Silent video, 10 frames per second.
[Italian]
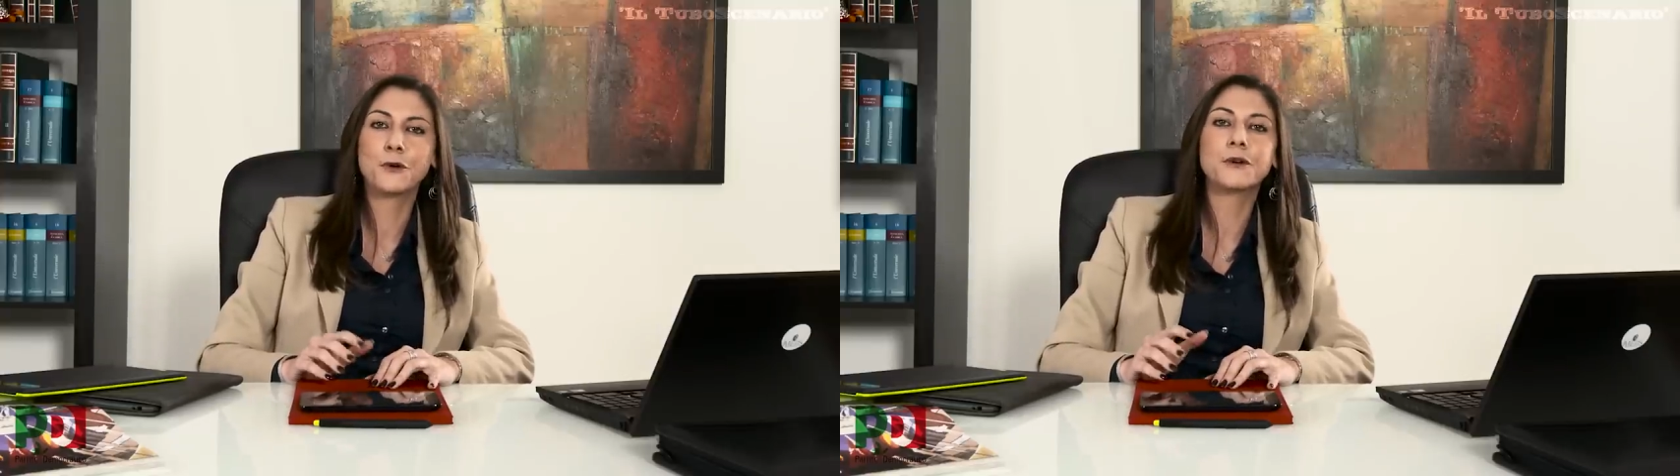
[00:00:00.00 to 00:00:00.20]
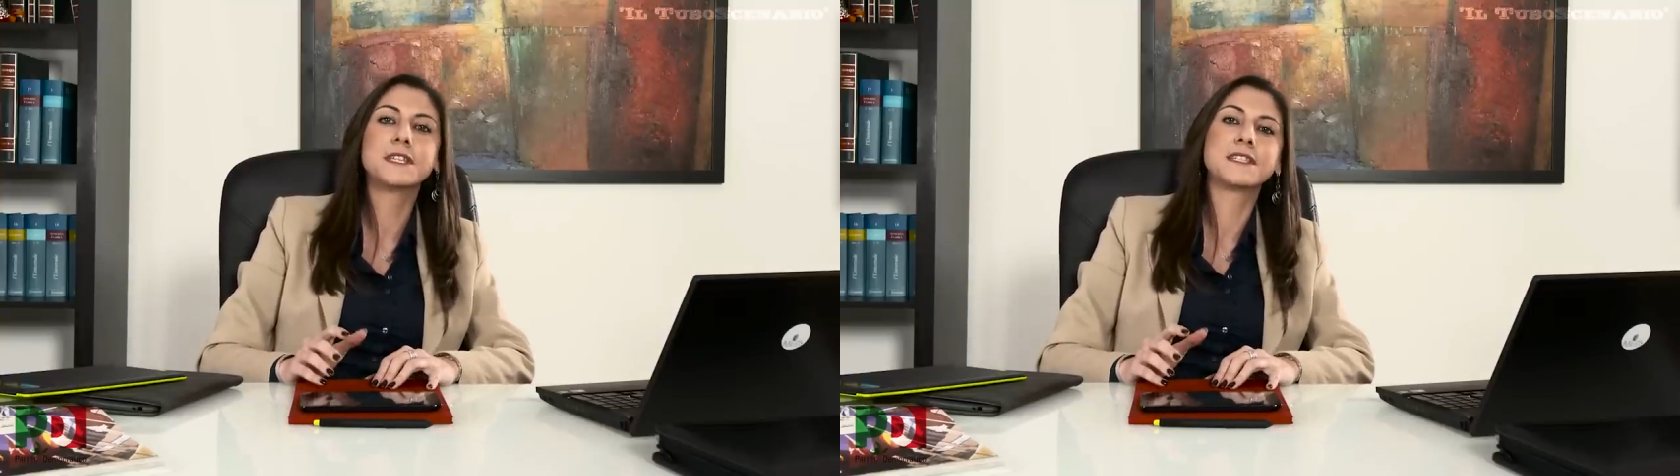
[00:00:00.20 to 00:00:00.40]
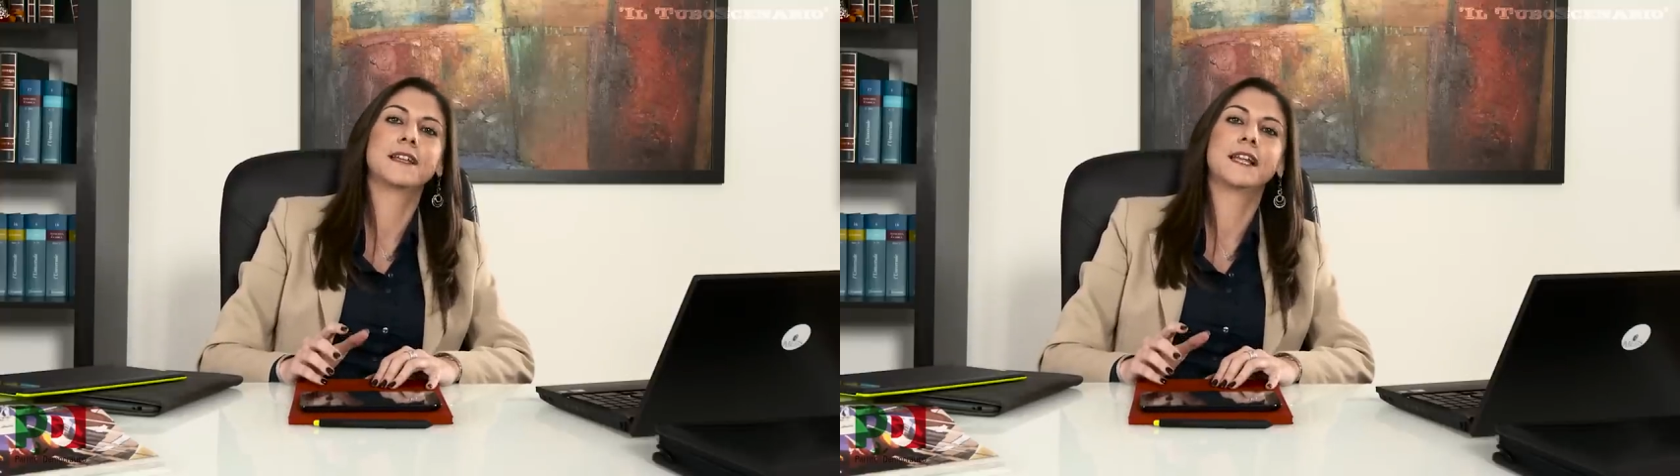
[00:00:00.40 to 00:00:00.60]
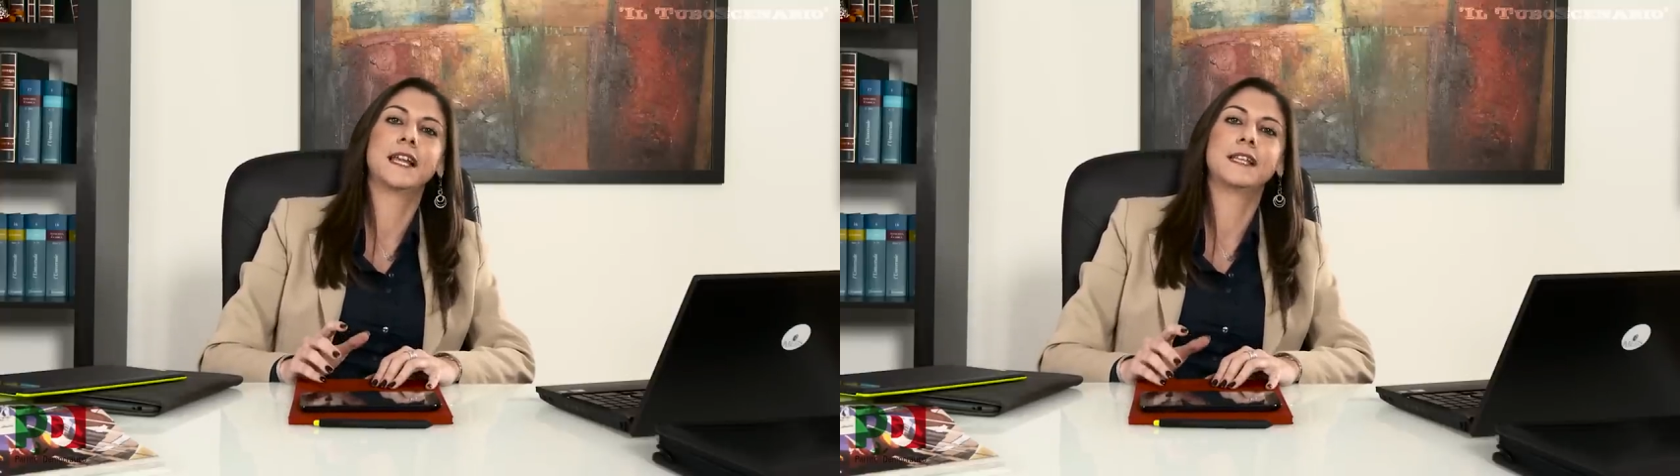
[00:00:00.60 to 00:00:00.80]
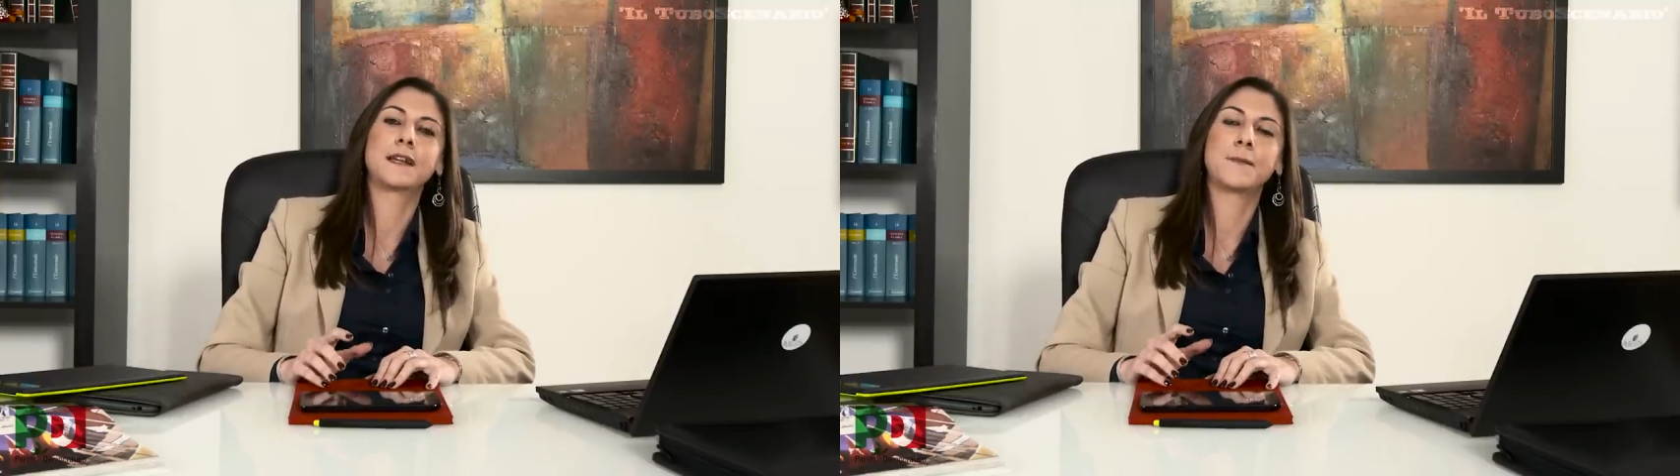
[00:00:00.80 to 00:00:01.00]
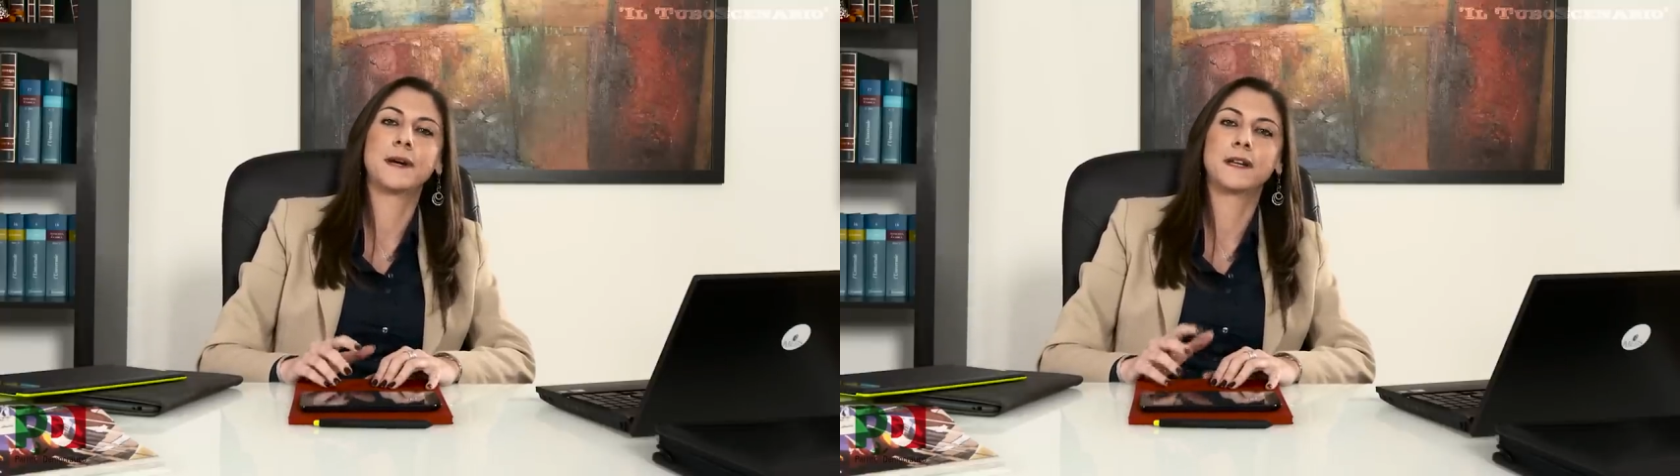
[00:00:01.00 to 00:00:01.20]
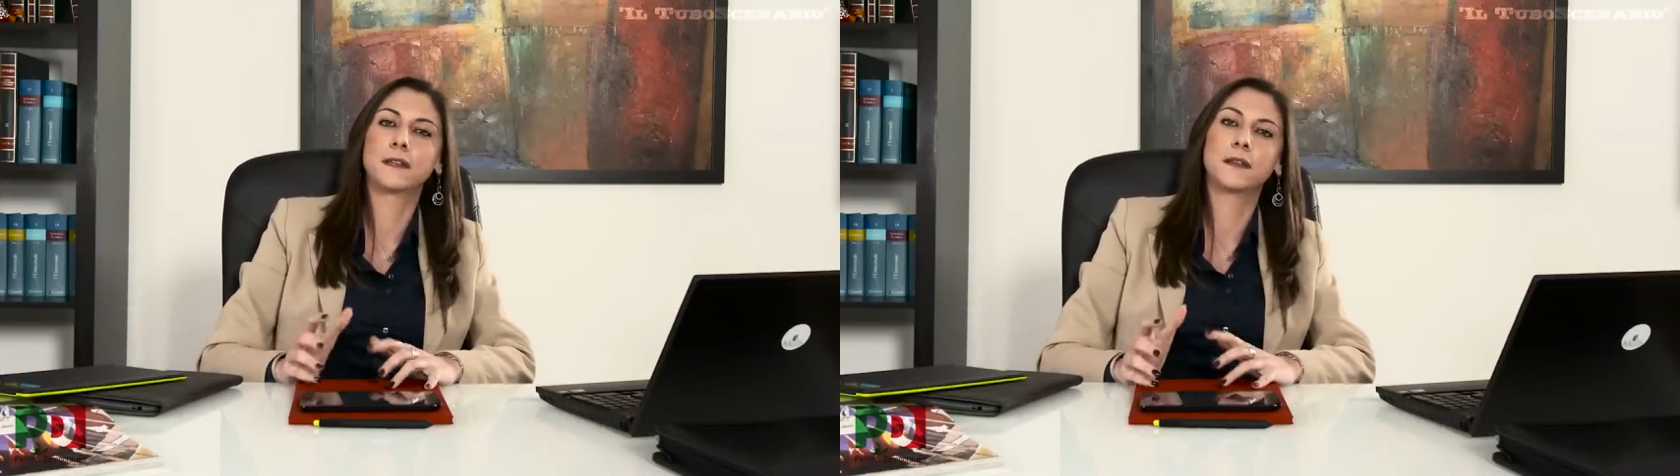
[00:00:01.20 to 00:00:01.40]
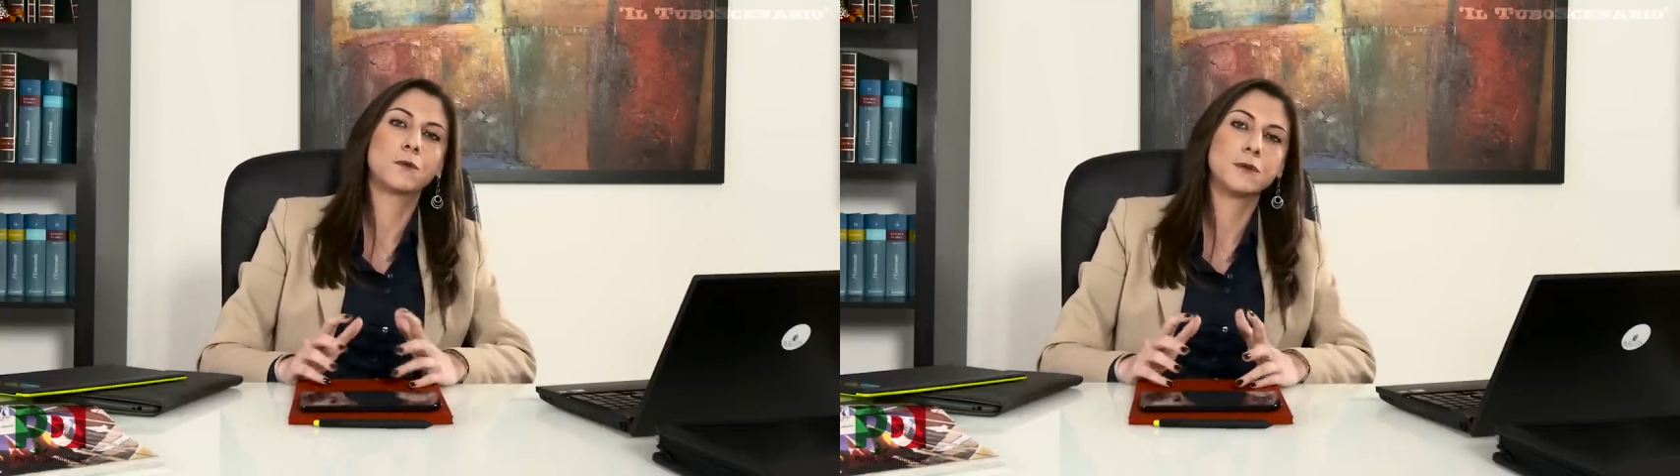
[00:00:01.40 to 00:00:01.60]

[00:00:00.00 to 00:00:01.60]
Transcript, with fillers: con chi sta dall'altra parte.